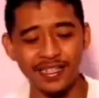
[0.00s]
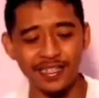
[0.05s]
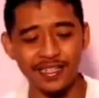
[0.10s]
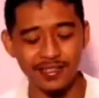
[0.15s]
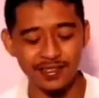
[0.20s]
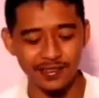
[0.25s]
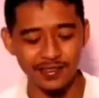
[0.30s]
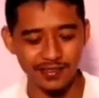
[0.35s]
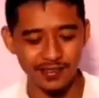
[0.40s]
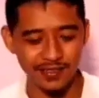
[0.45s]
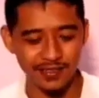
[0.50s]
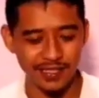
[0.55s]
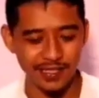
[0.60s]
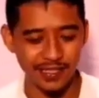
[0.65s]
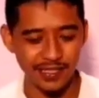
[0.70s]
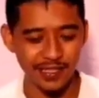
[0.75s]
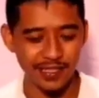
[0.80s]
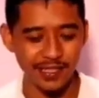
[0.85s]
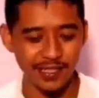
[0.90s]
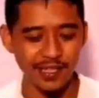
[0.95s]
kali.
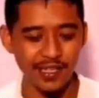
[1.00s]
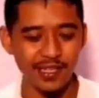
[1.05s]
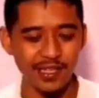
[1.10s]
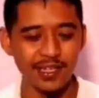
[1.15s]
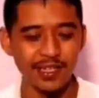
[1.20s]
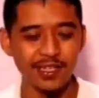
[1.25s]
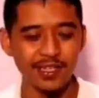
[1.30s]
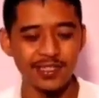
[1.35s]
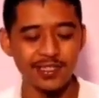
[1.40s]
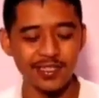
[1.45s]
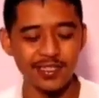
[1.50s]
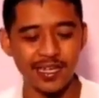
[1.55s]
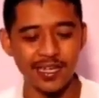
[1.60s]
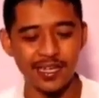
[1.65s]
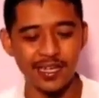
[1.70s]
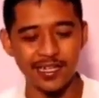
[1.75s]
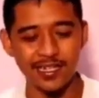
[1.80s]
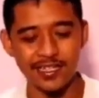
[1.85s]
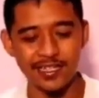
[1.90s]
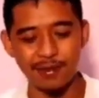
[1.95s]
Jadi sekali
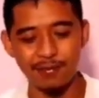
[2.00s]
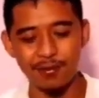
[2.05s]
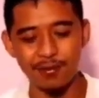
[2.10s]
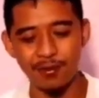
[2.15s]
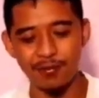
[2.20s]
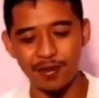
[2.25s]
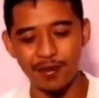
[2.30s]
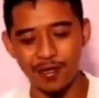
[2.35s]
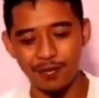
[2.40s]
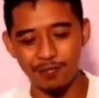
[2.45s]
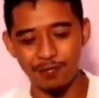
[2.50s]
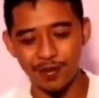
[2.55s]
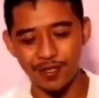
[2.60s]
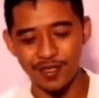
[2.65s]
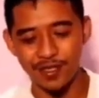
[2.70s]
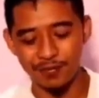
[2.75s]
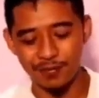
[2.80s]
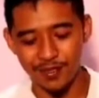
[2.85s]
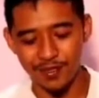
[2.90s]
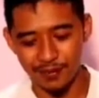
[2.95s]
lagi saya mohon maaf
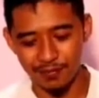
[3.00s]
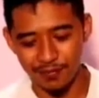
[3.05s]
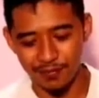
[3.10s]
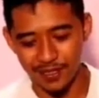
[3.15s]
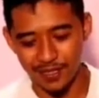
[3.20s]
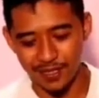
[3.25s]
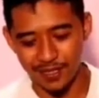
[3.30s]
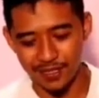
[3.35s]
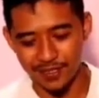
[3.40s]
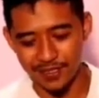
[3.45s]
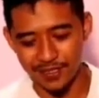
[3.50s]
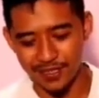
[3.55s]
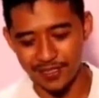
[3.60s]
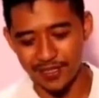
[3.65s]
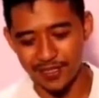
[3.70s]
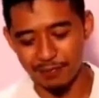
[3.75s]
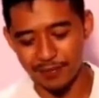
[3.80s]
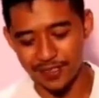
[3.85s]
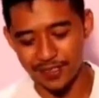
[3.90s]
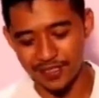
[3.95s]
buat teman-teman karena saya
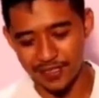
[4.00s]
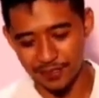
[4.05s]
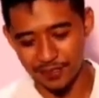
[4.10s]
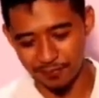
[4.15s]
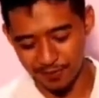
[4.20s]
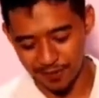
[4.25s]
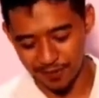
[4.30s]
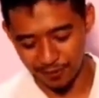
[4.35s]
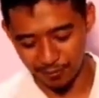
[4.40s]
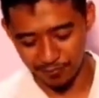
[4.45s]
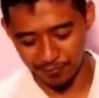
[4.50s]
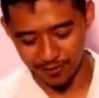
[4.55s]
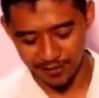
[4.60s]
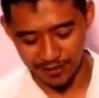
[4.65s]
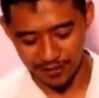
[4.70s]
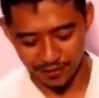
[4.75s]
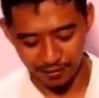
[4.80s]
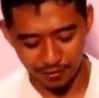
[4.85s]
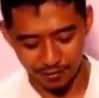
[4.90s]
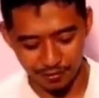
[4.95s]
tidak bisa jawab satu
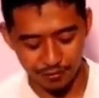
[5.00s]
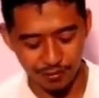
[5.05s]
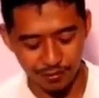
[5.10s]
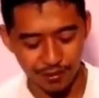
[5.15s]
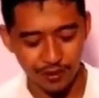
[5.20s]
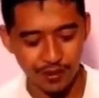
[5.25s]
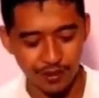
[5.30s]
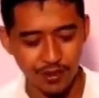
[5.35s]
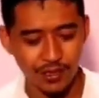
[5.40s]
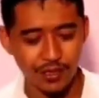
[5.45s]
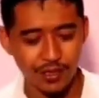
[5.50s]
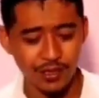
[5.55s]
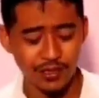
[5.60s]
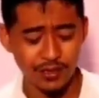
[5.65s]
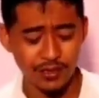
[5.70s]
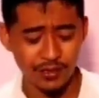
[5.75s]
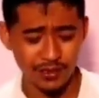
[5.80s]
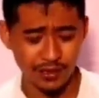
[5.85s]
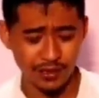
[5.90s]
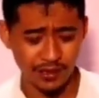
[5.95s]
persatu. Yeah.
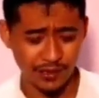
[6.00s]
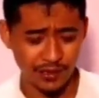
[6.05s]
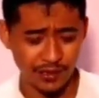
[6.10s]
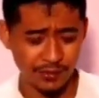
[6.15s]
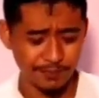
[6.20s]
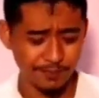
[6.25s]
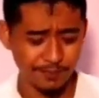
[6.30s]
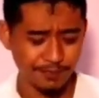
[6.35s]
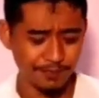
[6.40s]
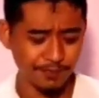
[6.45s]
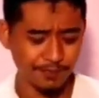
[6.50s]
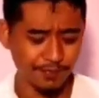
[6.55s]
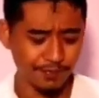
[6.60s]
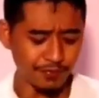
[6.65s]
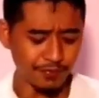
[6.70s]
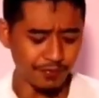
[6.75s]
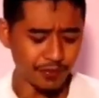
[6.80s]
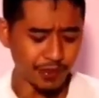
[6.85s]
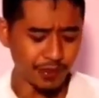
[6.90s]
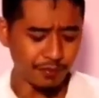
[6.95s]
Jadi
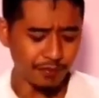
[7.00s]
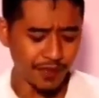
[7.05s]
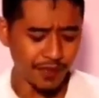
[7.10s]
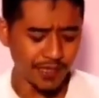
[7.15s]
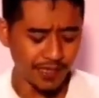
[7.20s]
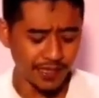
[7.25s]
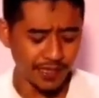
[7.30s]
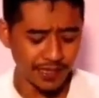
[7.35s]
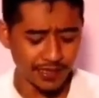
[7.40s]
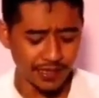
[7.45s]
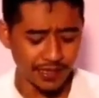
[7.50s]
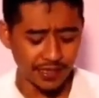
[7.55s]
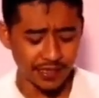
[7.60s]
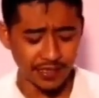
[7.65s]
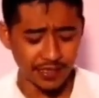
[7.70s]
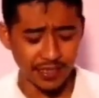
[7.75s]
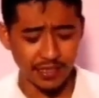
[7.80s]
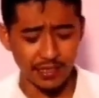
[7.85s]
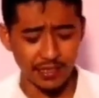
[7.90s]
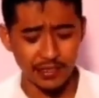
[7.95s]
pada
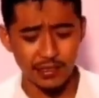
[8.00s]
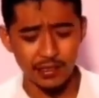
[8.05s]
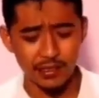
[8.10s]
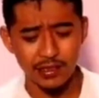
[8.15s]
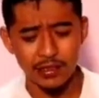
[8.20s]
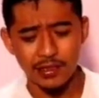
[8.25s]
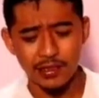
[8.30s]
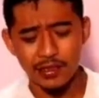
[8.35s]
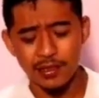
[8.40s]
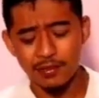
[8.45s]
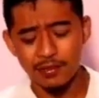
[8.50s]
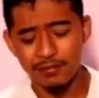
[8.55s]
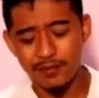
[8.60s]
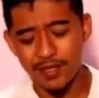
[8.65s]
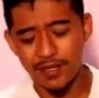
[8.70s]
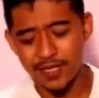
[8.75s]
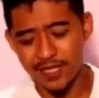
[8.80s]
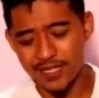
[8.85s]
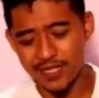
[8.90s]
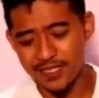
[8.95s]
dasarnya
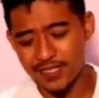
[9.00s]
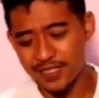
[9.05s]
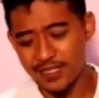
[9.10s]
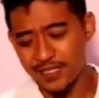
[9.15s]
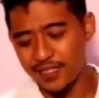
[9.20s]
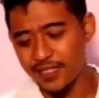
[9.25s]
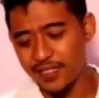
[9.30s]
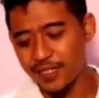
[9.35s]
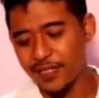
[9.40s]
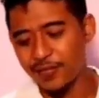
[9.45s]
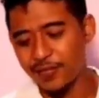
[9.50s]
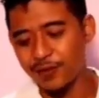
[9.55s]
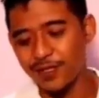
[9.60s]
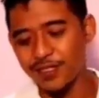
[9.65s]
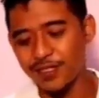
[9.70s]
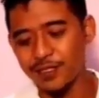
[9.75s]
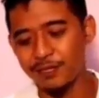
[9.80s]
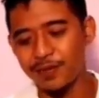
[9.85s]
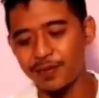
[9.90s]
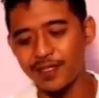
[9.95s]
mengenali jati diri itu
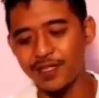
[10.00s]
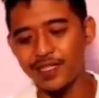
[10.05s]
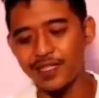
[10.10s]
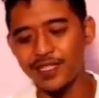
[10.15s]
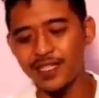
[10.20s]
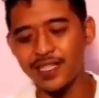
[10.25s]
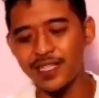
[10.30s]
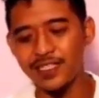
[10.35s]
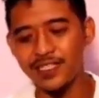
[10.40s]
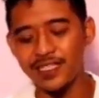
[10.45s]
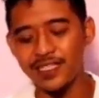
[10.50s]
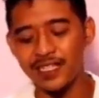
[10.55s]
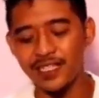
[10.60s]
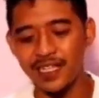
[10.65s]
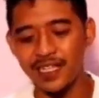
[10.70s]
yang seperti saya